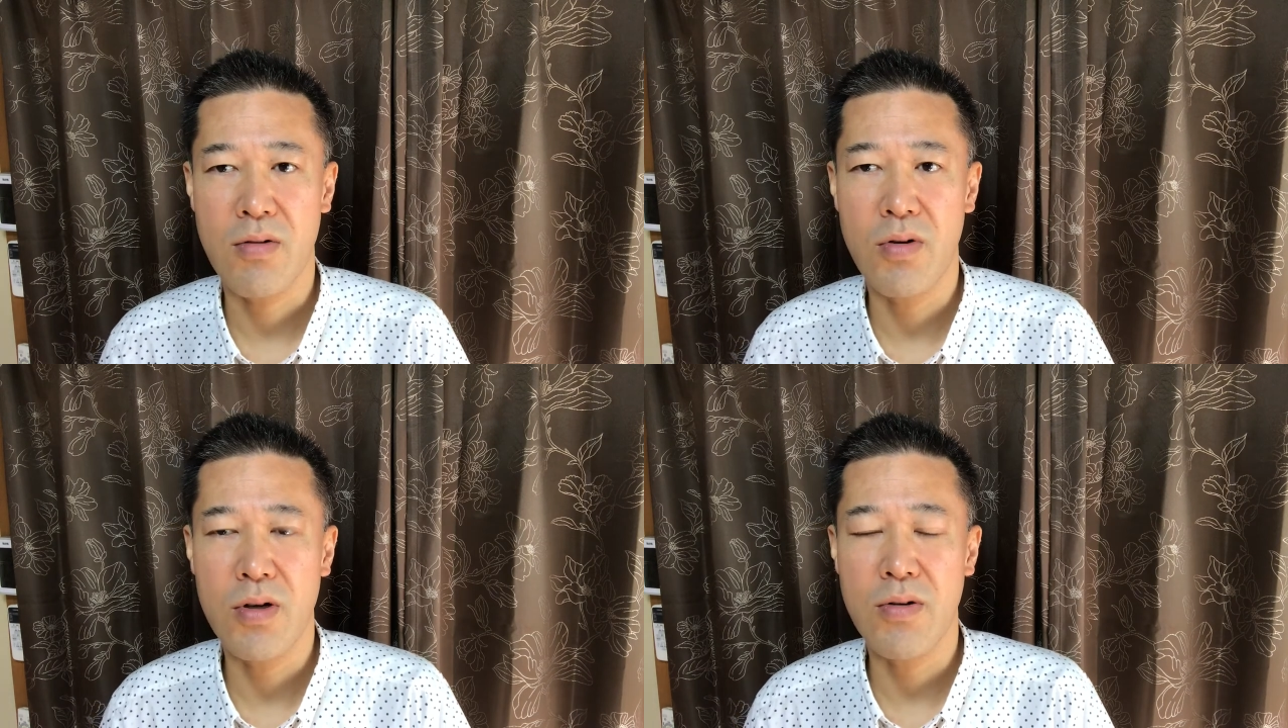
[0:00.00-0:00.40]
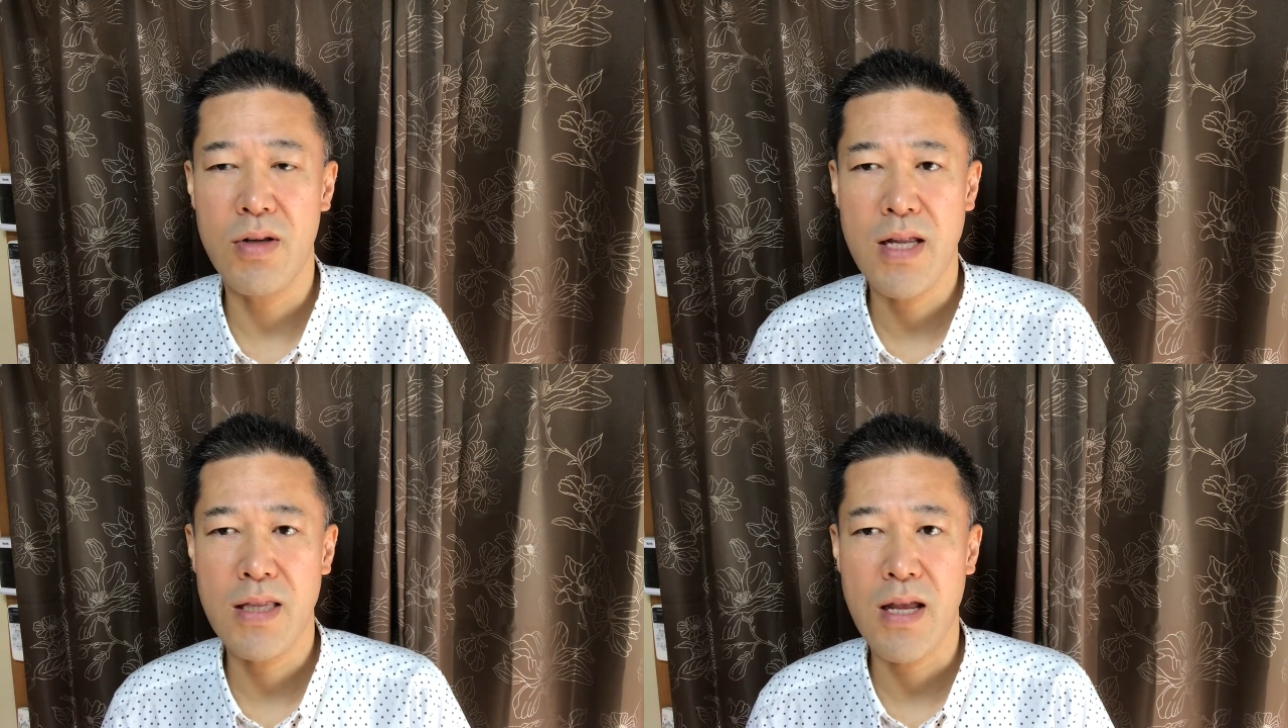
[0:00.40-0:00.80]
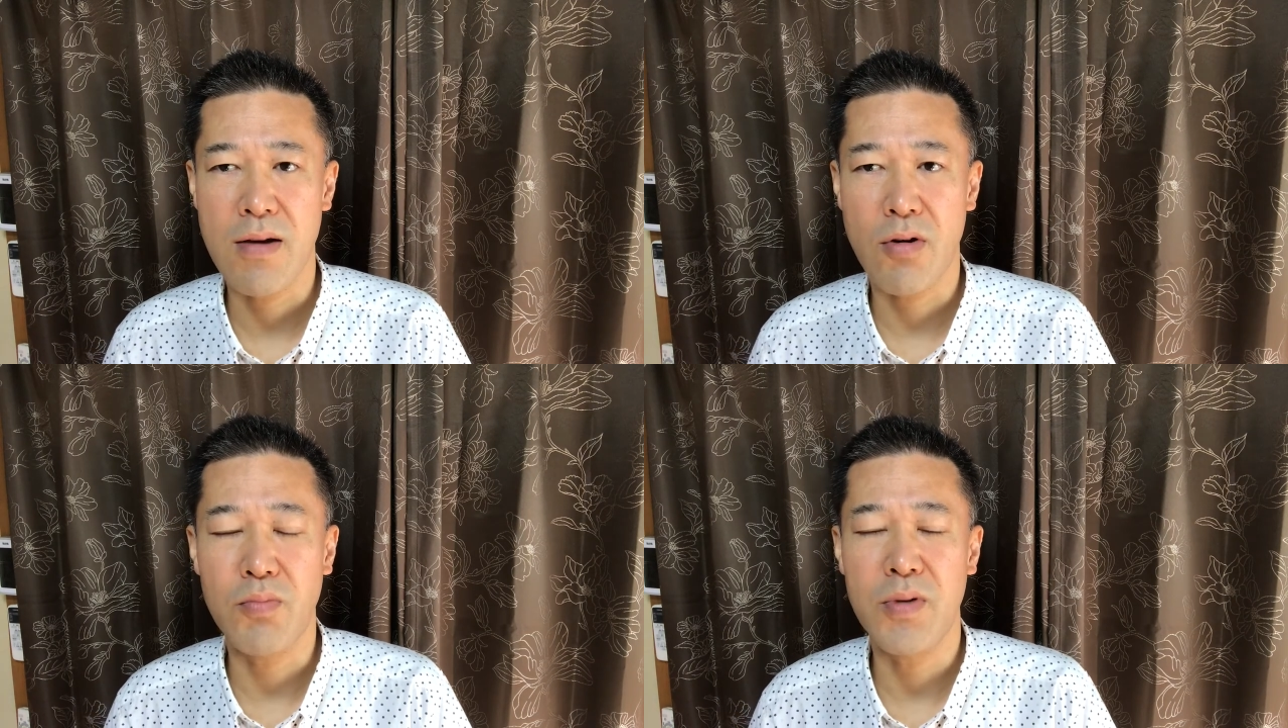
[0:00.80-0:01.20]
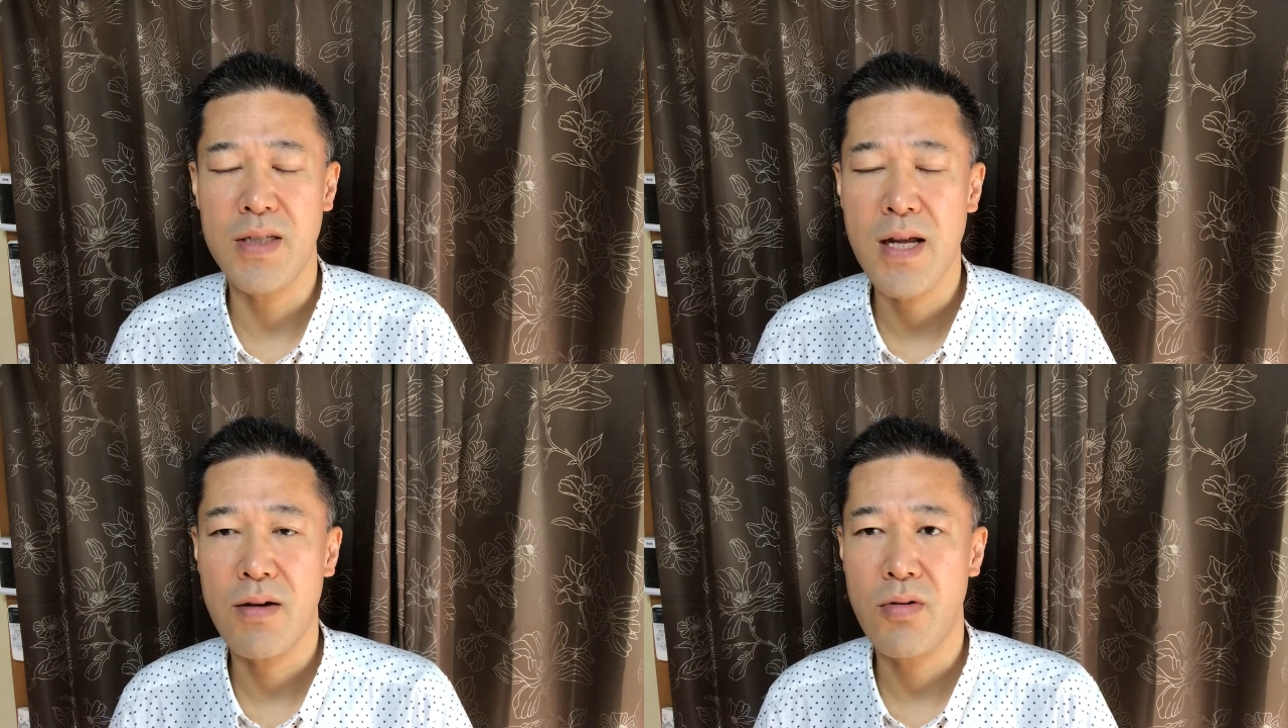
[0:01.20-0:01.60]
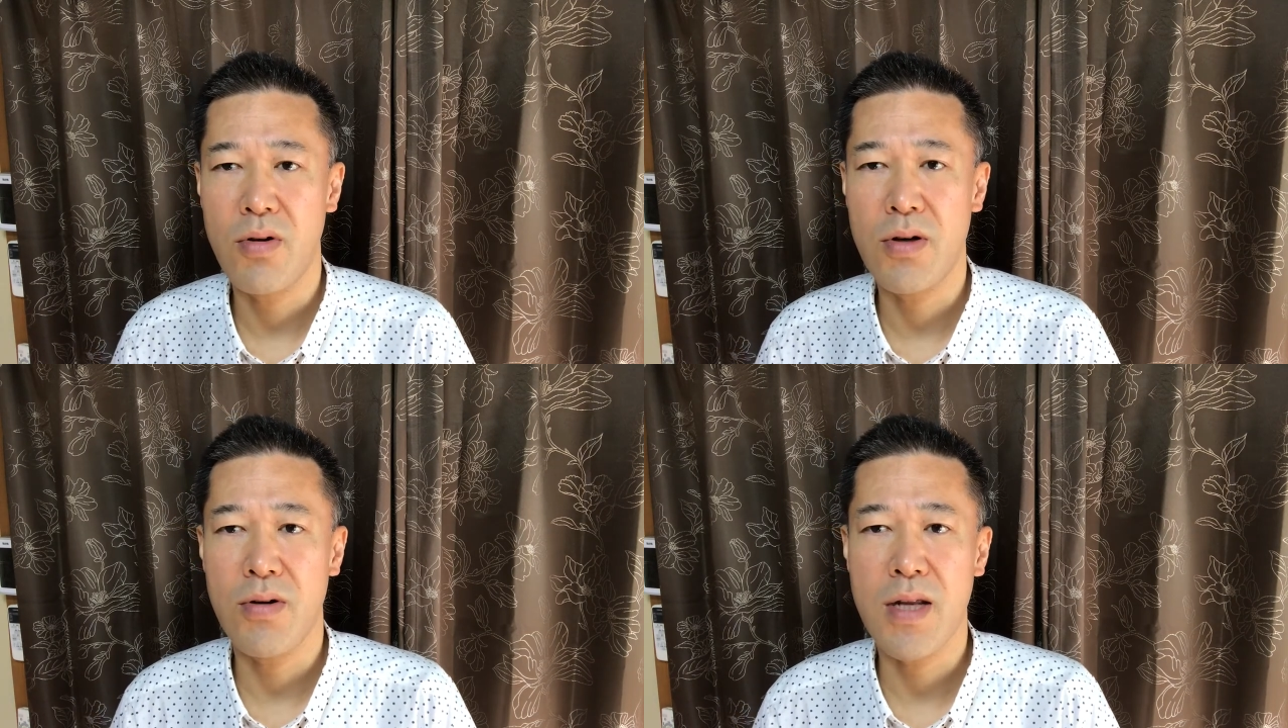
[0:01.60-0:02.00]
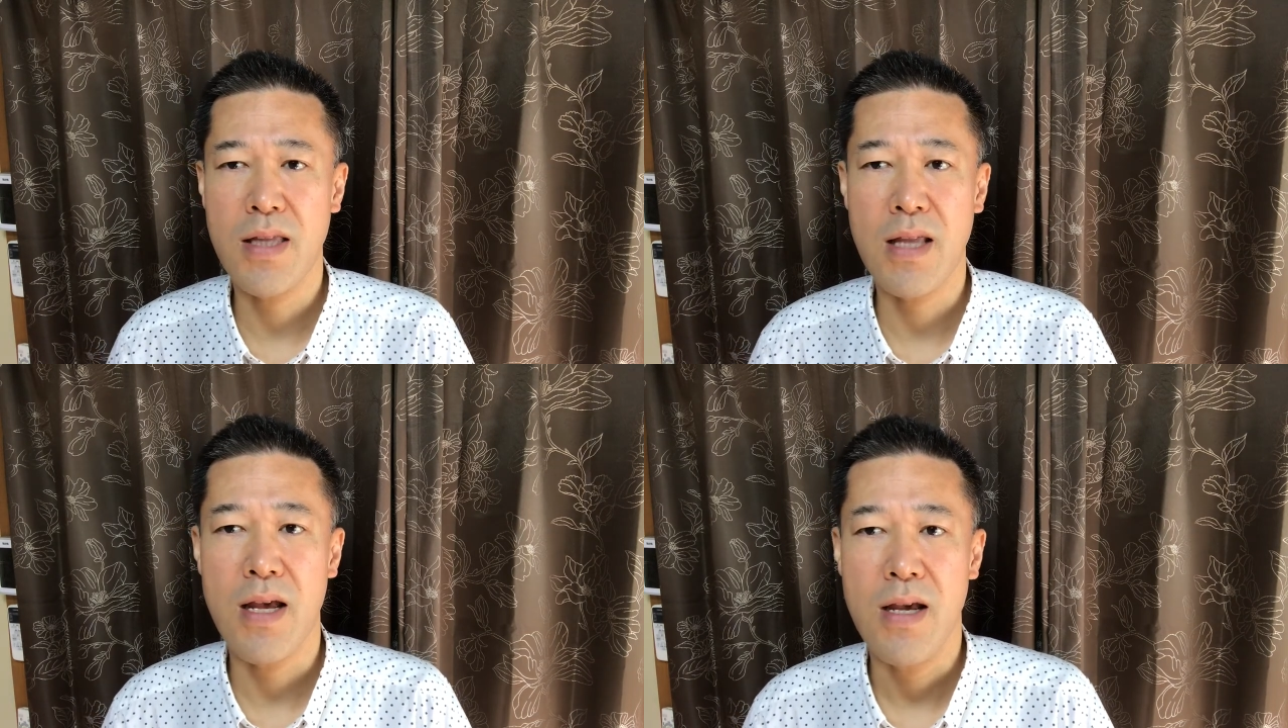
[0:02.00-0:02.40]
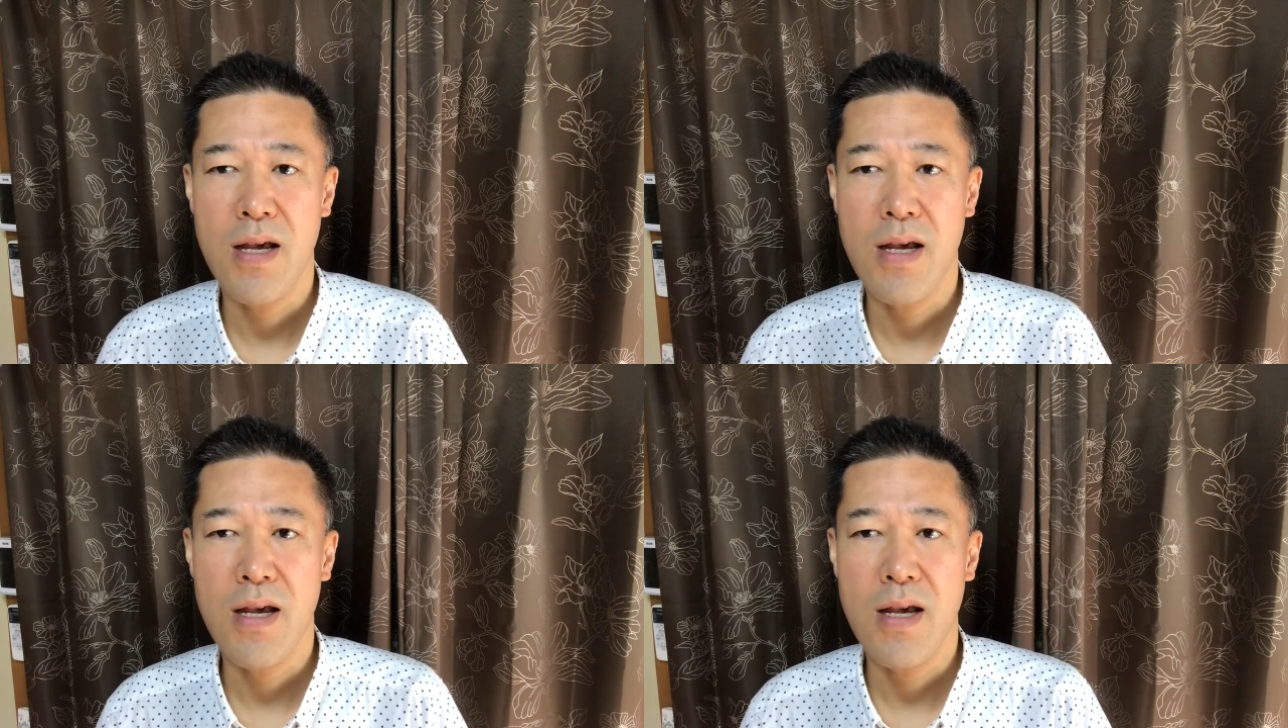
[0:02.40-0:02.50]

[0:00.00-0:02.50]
氷を入れて、コップにね、氷を入れて、